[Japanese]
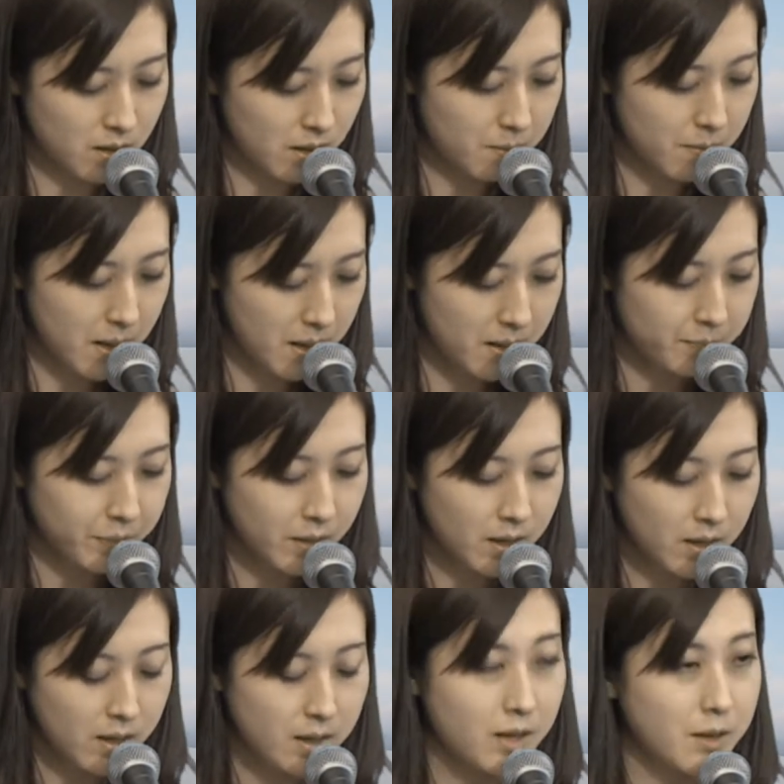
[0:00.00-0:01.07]
メ
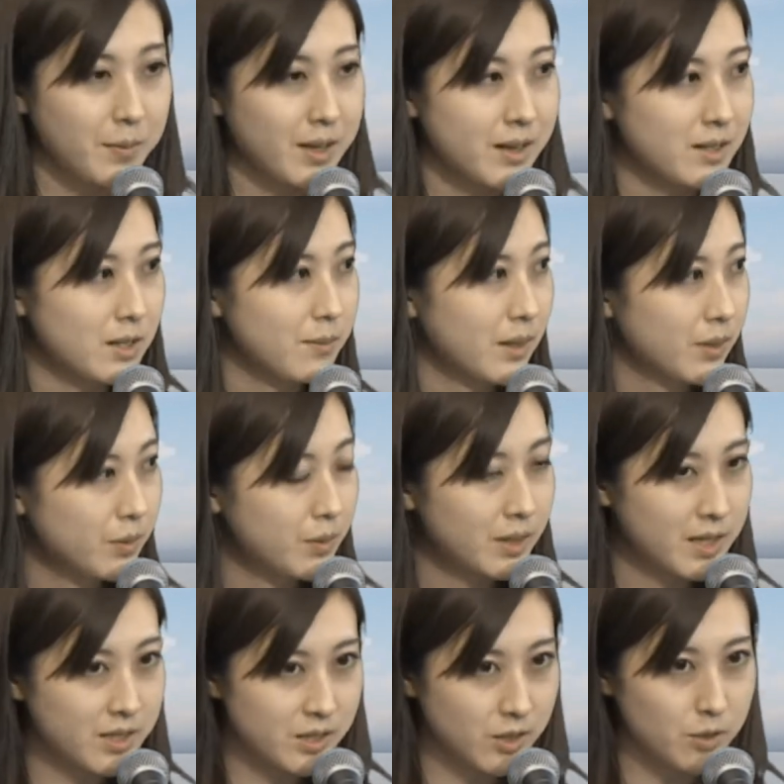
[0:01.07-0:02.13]
え皆様の断
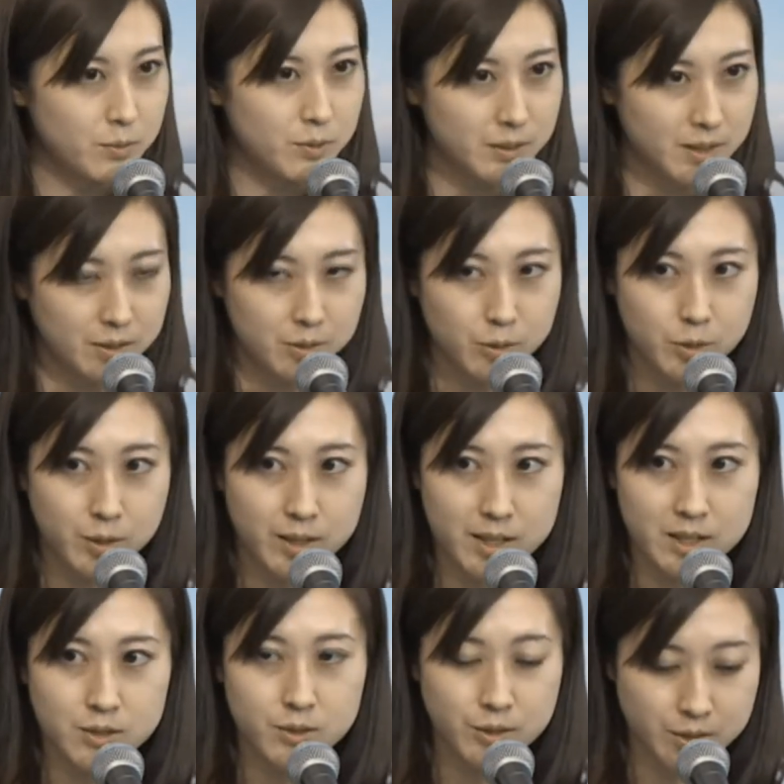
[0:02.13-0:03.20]
食をもっての鳥りなし
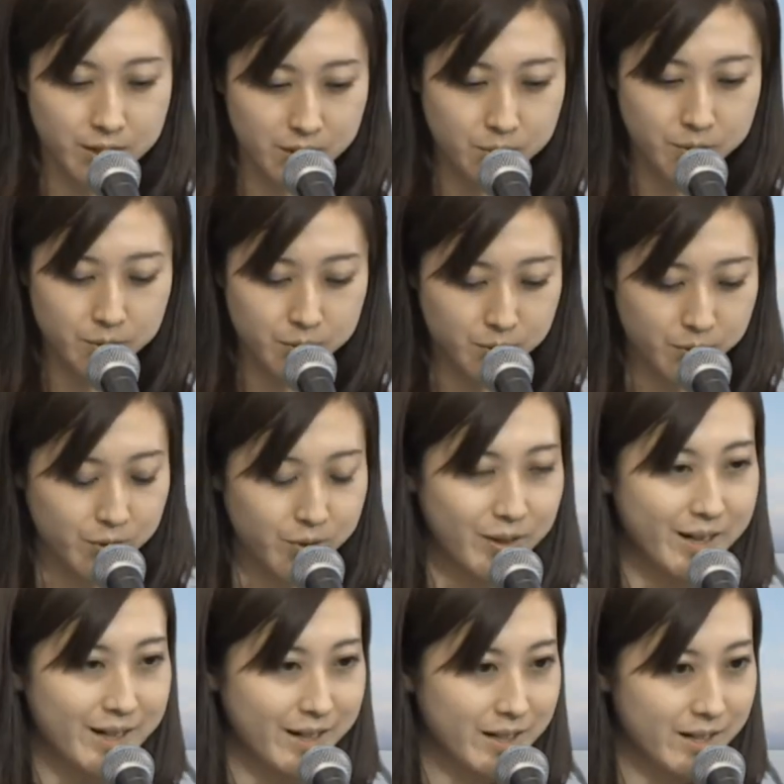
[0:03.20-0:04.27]
の祈りを心か
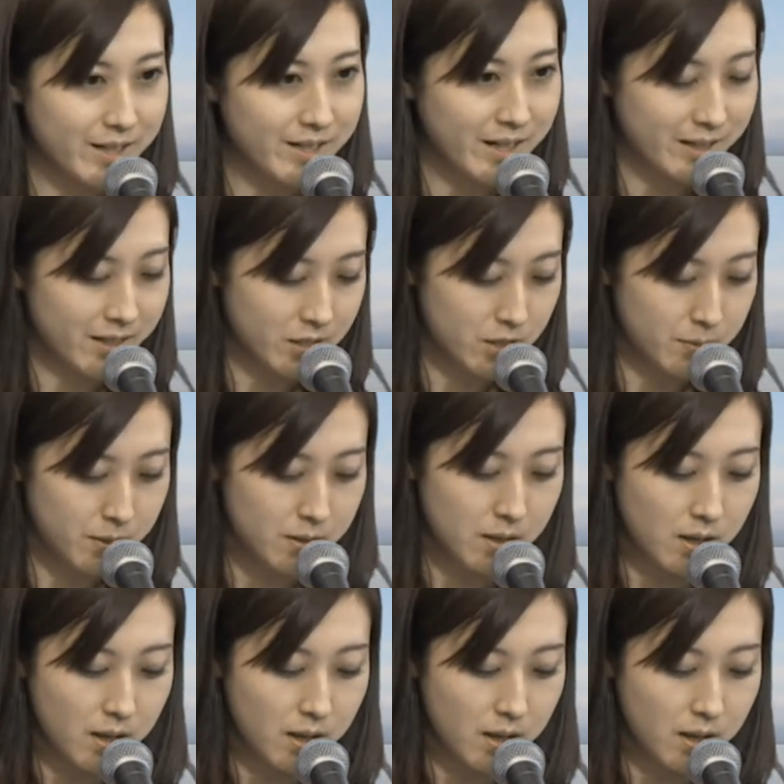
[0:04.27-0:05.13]
ら感謝いたします